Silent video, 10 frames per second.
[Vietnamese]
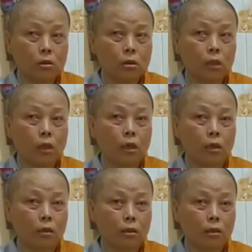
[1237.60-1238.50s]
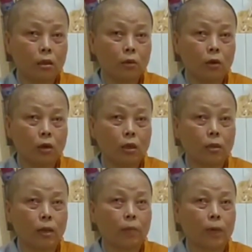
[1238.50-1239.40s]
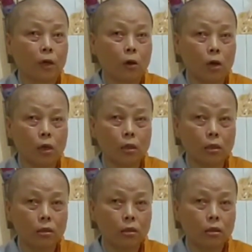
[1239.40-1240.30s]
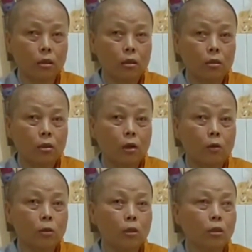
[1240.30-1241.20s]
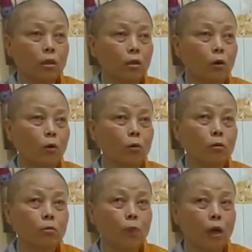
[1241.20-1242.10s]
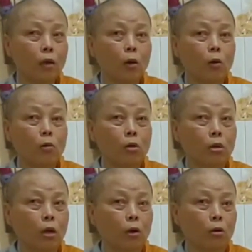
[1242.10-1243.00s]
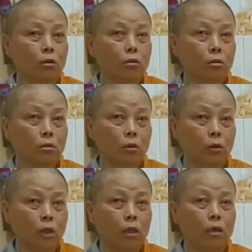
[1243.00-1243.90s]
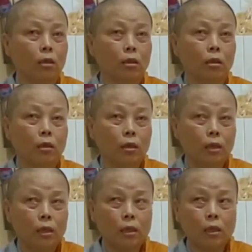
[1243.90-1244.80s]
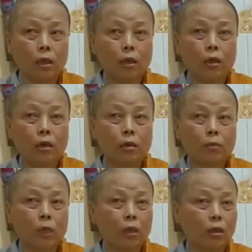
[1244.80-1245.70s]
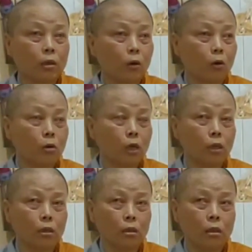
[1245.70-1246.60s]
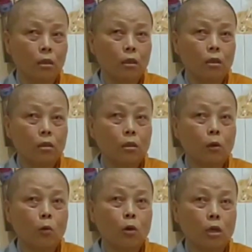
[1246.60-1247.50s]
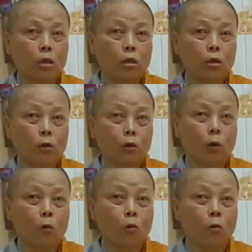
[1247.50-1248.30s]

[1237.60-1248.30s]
Vậy à. Chứ không có gì mà khó hết. Hồi lúc trước á, cô mới vô ngồi thò thiền. Cái mấy cô nói tu là như ngồi tù.